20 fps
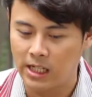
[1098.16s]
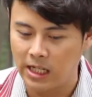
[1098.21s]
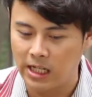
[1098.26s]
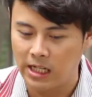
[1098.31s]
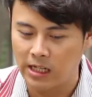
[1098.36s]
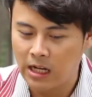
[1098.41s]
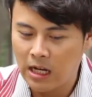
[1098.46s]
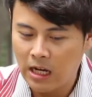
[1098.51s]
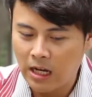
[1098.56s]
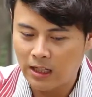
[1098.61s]
ที
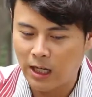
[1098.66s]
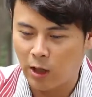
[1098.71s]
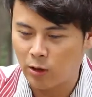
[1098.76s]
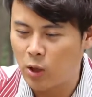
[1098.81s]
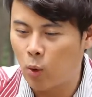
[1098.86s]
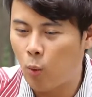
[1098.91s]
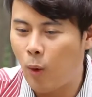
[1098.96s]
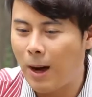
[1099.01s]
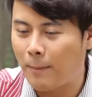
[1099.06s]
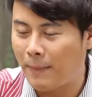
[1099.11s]
เรา
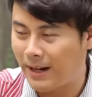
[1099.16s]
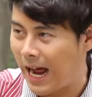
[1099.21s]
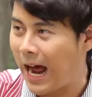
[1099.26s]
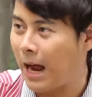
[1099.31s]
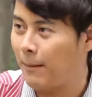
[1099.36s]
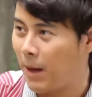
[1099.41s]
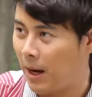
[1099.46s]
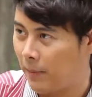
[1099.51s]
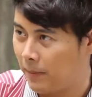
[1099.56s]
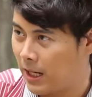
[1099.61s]
นึกว่ามัน
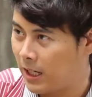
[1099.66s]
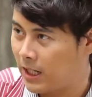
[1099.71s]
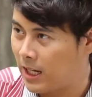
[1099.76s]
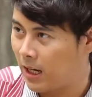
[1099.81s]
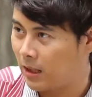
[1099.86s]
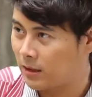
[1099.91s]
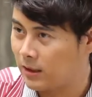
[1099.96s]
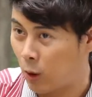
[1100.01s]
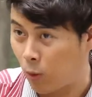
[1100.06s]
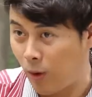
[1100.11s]
อ่านแบบนี้
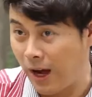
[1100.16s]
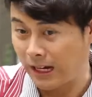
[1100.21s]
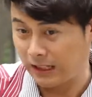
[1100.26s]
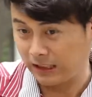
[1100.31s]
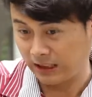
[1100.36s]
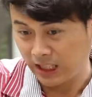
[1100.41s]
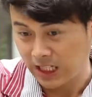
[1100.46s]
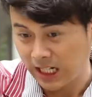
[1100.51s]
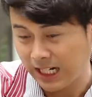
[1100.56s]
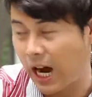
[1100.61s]
เนี่ยแต่ว่า
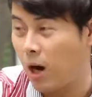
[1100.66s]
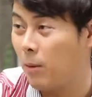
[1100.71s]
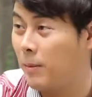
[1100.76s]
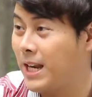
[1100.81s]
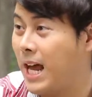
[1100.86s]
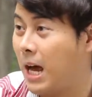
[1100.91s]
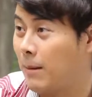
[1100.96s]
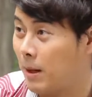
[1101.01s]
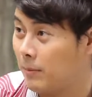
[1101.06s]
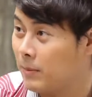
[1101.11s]
ชื่อเขา
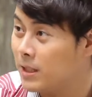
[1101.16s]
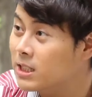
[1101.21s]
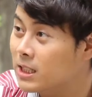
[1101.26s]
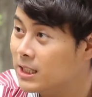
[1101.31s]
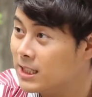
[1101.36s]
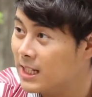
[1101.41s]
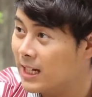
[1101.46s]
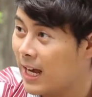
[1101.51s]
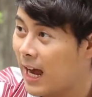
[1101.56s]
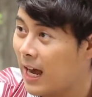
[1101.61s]
ไม่ได้อ่านแบบนี้จ
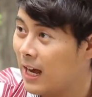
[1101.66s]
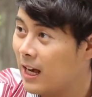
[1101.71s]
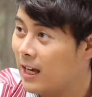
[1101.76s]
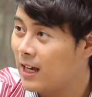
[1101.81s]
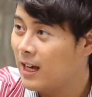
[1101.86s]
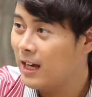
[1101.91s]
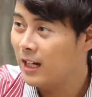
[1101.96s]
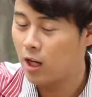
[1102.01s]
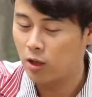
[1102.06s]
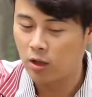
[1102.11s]
ริงๆไง
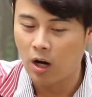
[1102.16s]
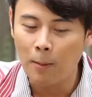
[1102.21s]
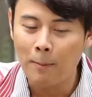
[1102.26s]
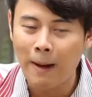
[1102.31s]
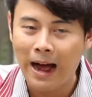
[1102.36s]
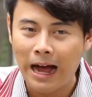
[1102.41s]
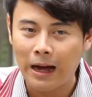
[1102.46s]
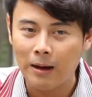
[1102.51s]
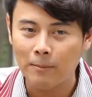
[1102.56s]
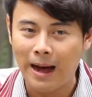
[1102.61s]
แล้วก็
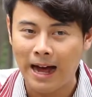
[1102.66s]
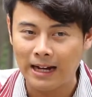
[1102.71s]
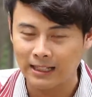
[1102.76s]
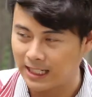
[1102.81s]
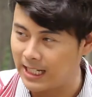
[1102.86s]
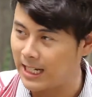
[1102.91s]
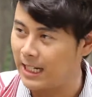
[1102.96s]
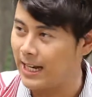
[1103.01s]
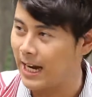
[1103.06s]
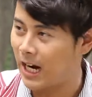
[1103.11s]
บางบาง
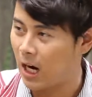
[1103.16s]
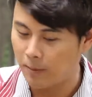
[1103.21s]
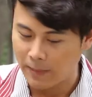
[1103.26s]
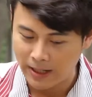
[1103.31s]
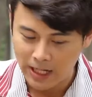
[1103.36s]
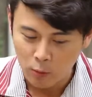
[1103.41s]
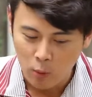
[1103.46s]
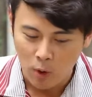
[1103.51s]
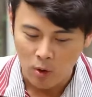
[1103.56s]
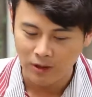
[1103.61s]
ที่เนี่ยเขา
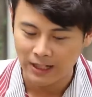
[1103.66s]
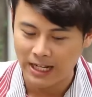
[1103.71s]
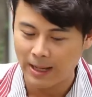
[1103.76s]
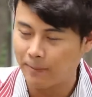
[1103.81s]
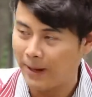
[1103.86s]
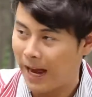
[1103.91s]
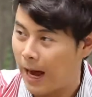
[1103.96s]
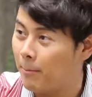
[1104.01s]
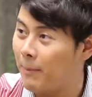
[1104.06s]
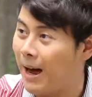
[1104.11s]
ไม่ได้วงเล็
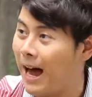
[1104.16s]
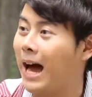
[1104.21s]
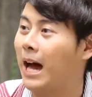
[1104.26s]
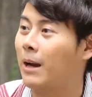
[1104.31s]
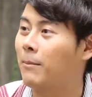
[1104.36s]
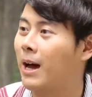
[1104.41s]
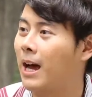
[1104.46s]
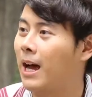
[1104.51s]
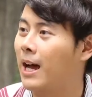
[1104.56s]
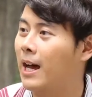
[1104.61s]
บคำอ่านมา